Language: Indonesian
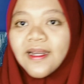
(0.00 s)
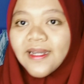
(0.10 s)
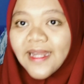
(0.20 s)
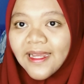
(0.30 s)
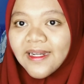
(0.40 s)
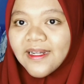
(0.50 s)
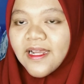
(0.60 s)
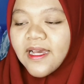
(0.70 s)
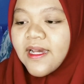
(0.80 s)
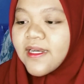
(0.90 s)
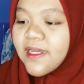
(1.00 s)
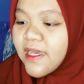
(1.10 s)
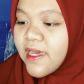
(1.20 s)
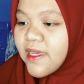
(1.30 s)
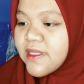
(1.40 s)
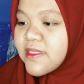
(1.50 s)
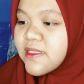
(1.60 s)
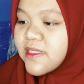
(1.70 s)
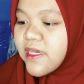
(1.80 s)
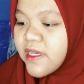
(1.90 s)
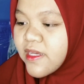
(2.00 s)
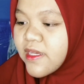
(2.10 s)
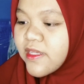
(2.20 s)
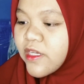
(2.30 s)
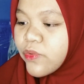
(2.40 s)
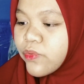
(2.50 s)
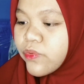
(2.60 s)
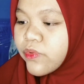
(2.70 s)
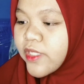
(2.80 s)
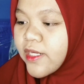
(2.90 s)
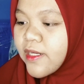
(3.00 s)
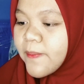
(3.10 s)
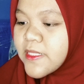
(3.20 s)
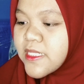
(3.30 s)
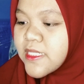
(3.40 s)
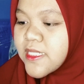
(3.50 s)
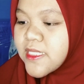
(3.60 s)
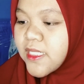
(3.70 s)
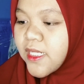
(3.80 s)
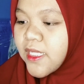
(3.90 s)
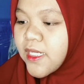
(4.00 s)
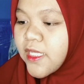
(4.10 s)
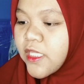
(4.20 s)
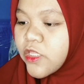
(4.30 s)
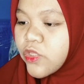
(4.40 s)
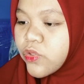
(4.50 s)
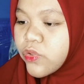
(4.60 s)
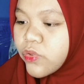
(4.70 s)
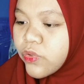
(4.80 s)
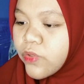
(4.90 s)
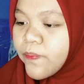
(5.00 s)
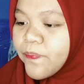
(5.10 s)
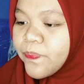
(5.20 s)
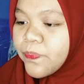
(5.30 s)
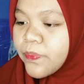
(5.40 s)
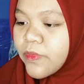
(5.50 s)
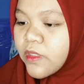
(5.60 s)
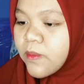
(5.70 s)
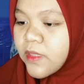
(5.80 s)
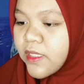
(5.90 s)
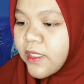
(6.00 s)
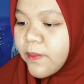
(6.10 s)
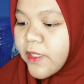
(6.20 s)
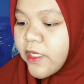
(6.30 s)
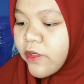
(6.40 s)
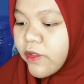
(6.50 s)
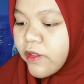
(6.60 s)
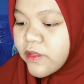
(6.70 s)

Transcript: dan harganya yang yang apa sih sisir ini itu bentar mana ya